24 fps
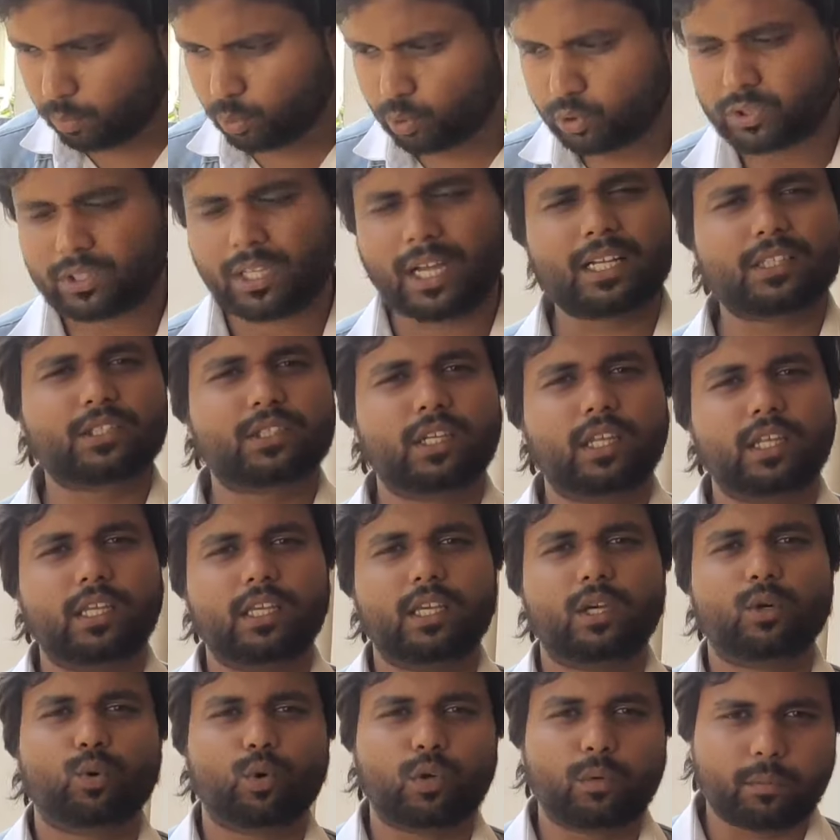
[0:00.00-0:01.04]
पूछताछ
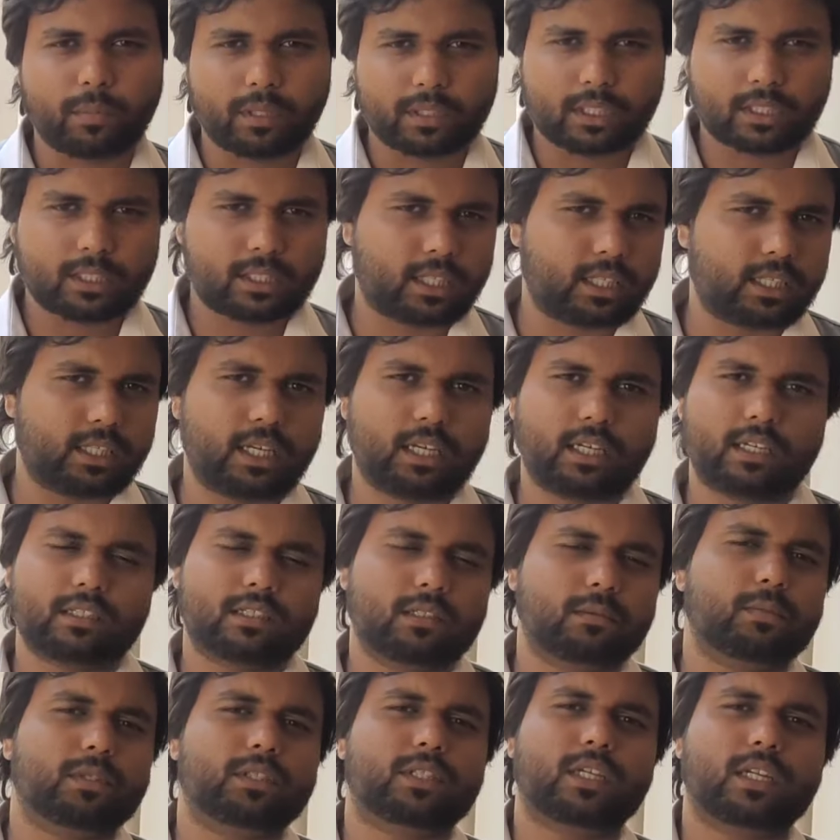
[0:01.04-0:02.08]
नहीं है कोई मदद नहीं है
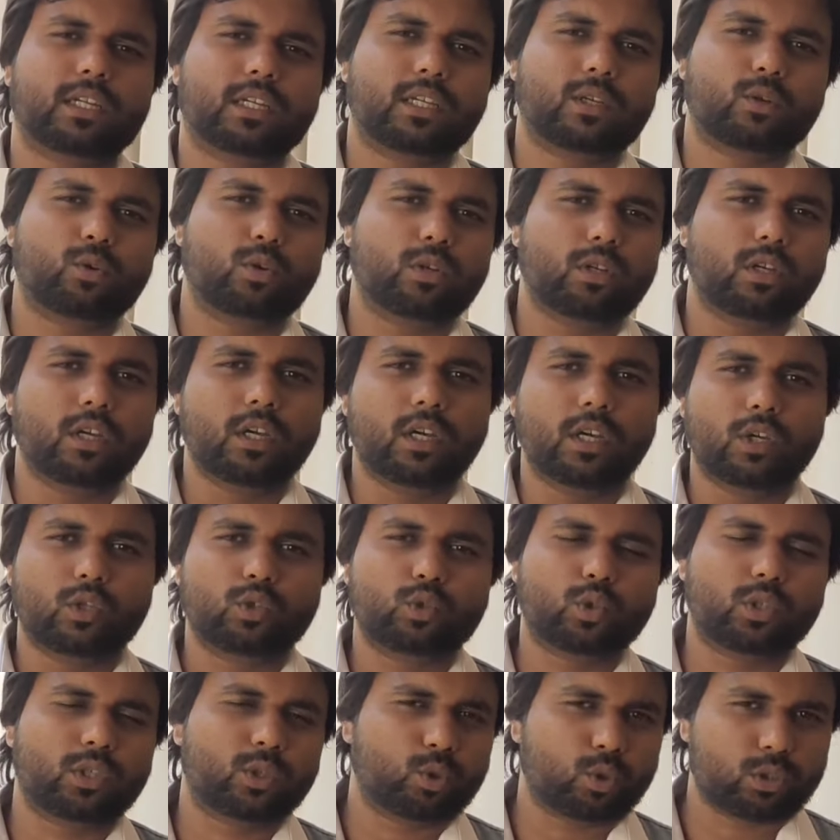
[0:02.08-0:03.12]
किसी भी तरह की कोई
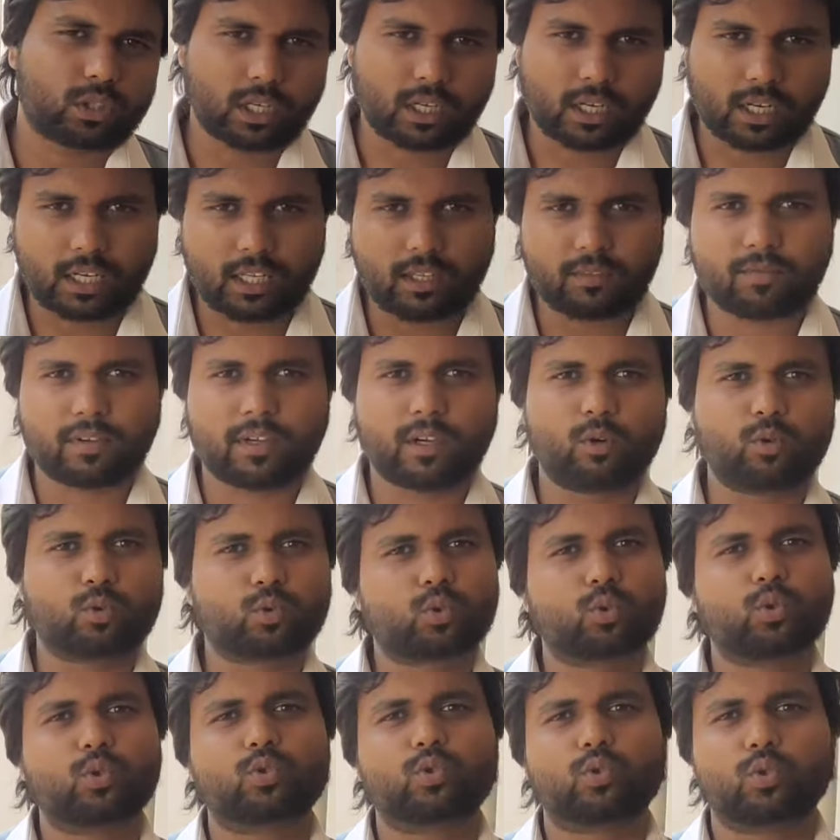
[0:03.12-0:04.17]
जो इनको तकलीफ़ है
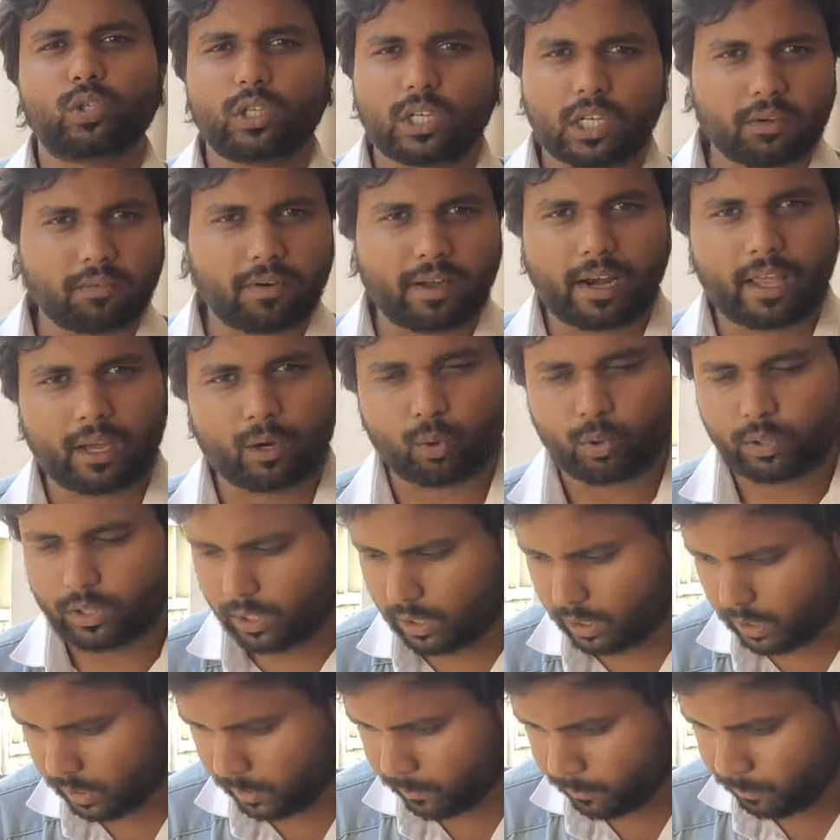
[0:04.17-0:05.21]
उसको सुनने वाला कोई
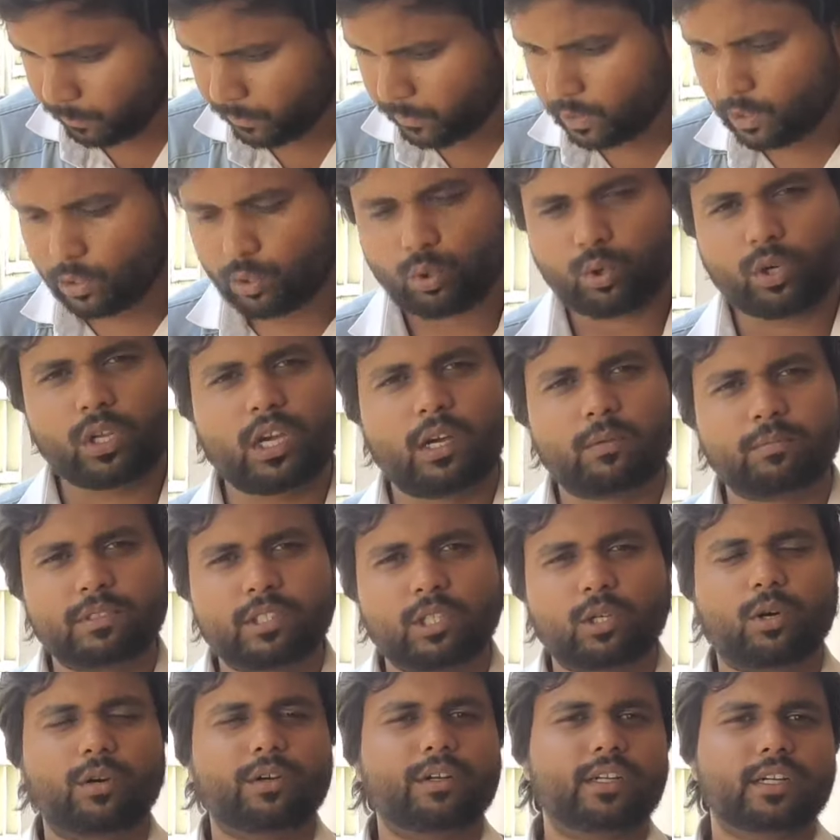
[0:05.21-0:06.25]
नहीं है इन्होंने
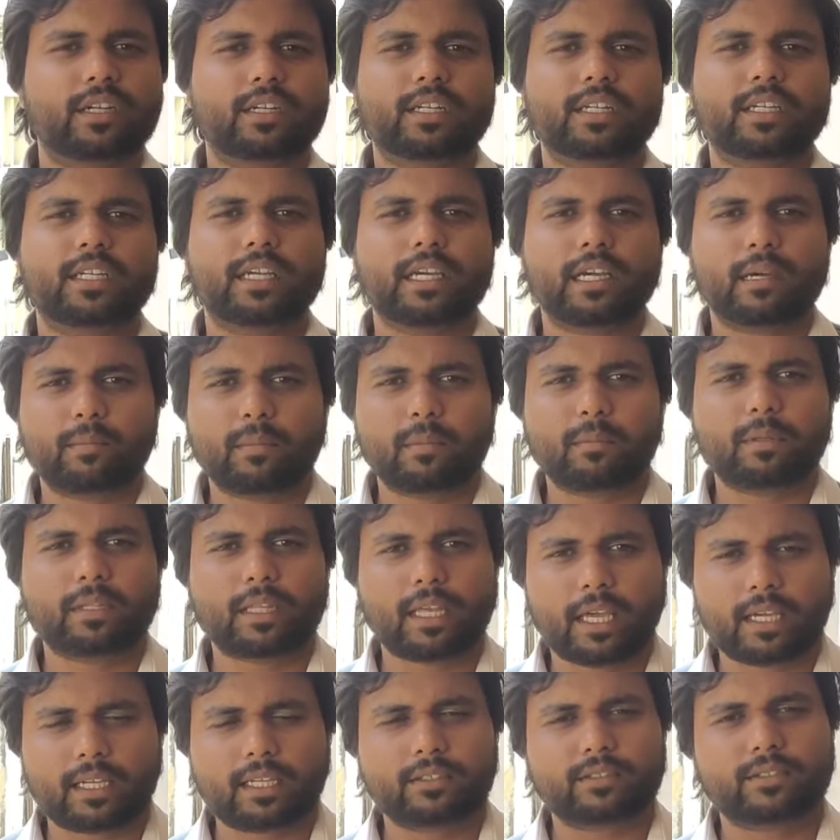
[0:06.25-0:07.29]
हमसे कॉन्टेक्ट किया हमें
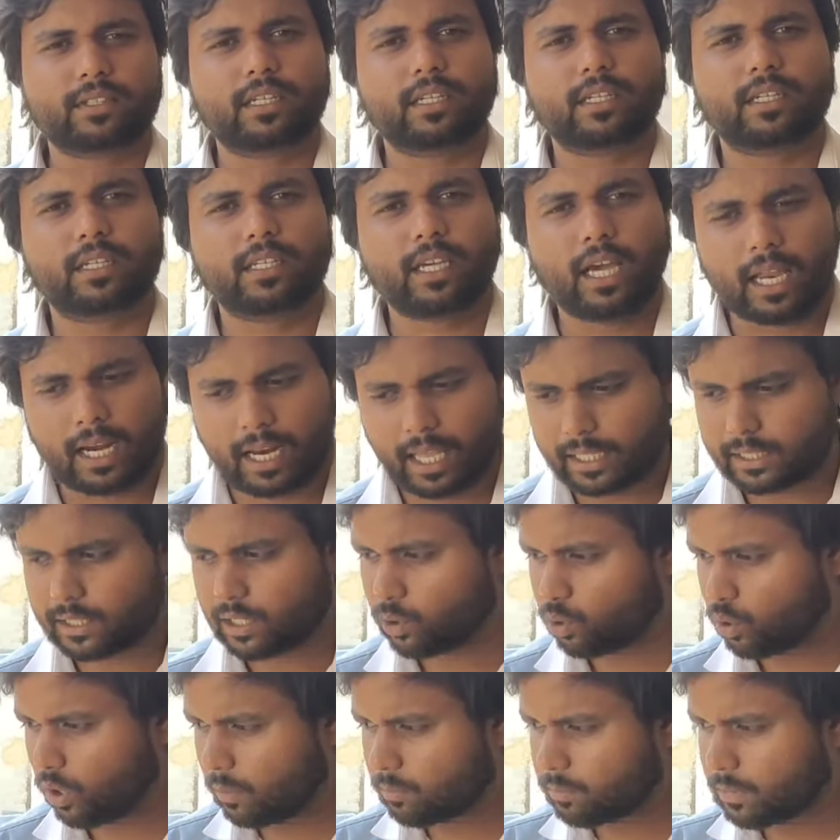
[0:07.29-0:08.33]
बताया किस तरह की
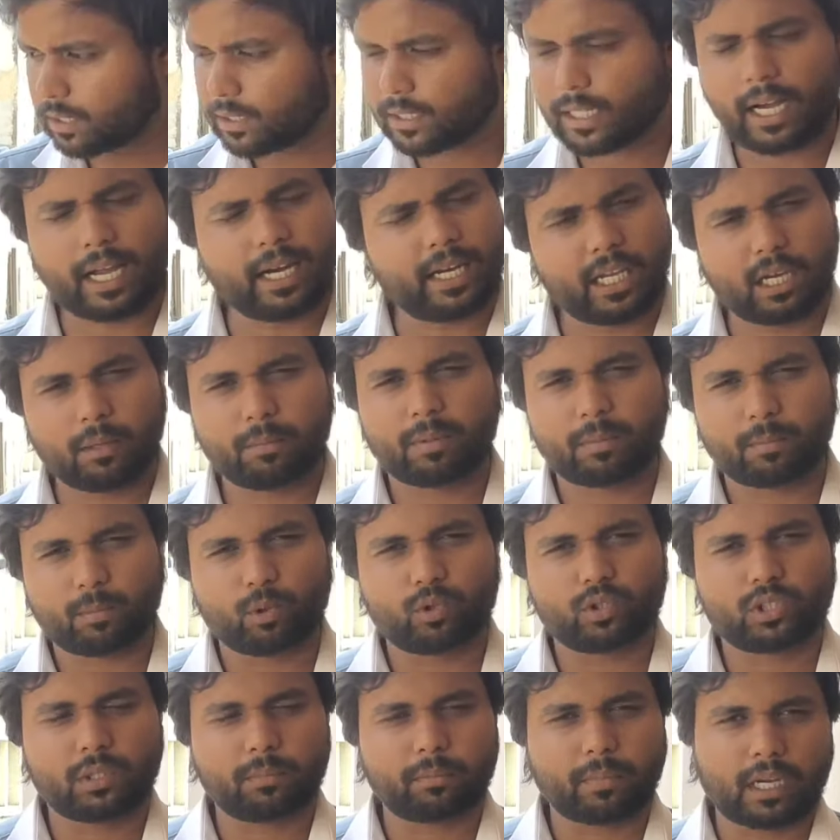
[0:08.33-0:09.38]
हालात है तो हम तत्काल यहाँ पर
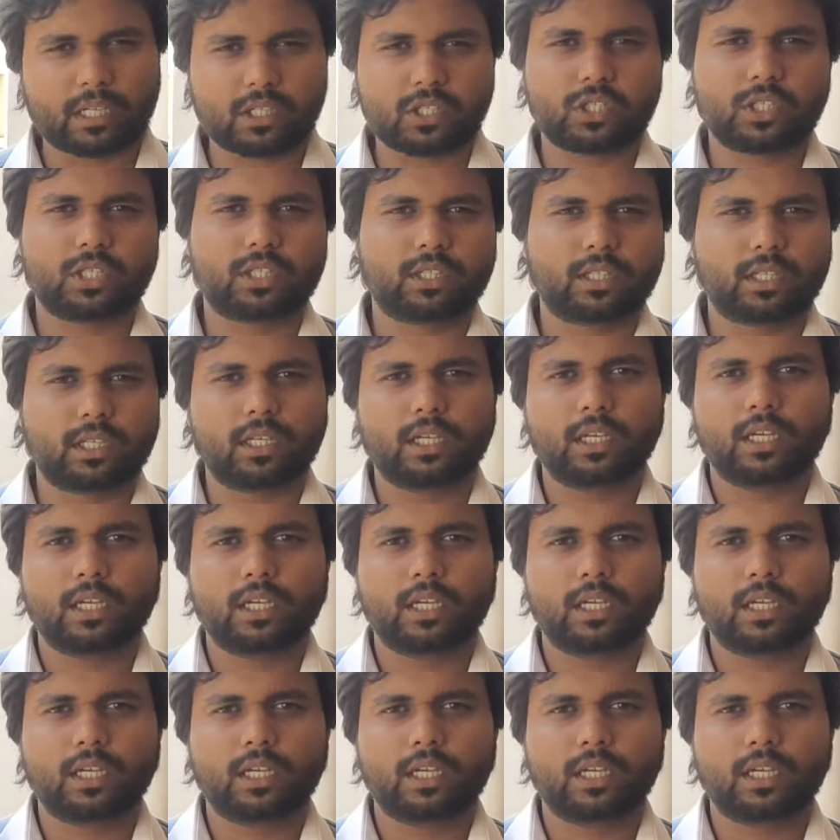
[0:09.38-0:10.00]
पहुँचे बातचीत